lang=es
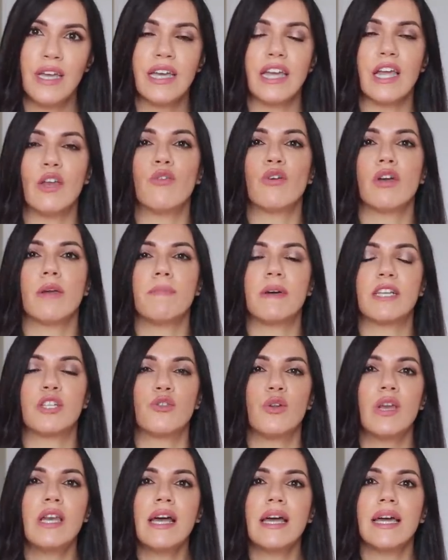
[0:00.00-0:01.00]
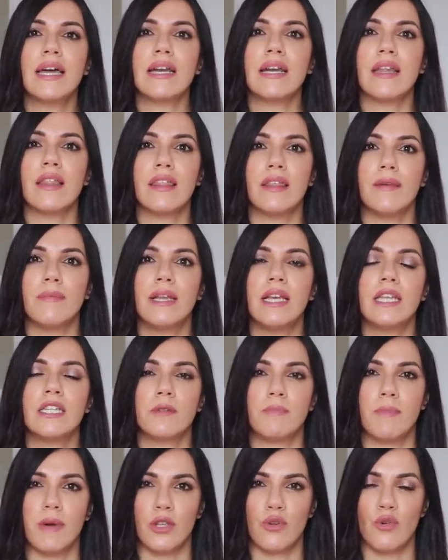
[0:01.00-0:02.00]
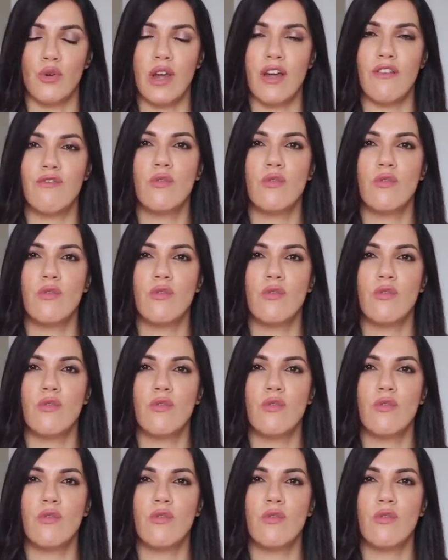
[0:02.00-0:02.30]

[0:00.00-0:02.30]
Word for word: que lo que pasó en la Guerra Civil Española